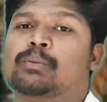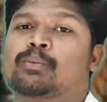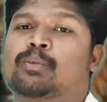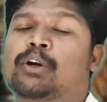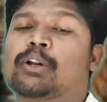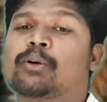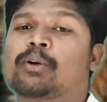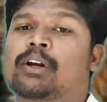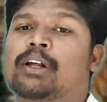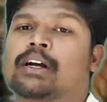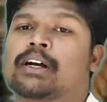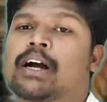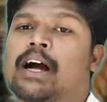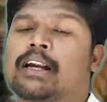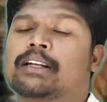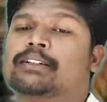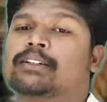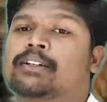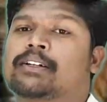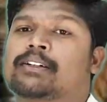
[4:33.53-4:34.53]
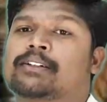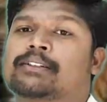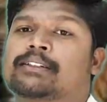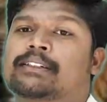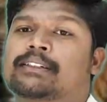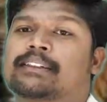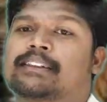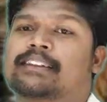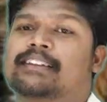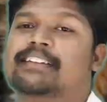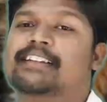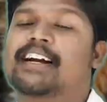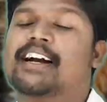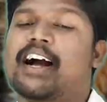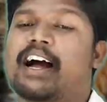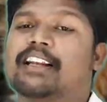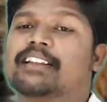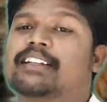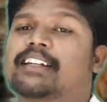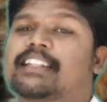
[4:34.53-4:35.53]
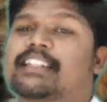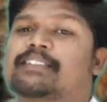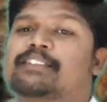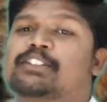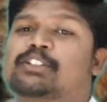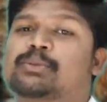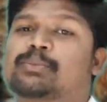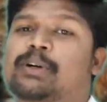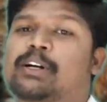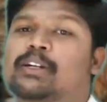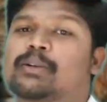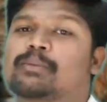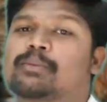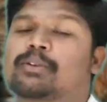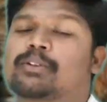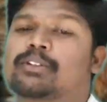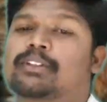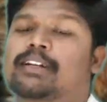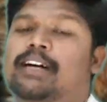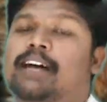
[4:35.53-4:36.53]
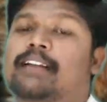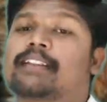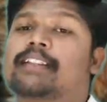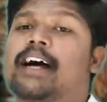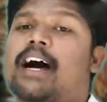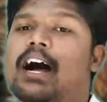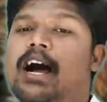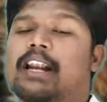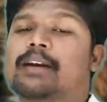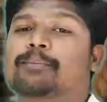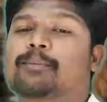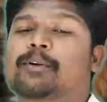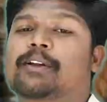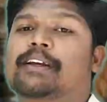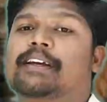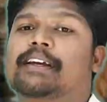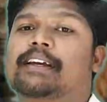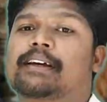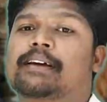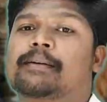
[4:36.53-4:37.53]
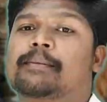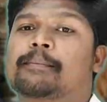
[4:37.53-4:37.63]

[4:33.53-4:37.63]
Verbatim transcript: புலியோட கால் தொட இருந்திருக்கு இந்த கால் தடத்தை வச்சு பார்க்கும்போது அந்த ஆண் புலிக்கு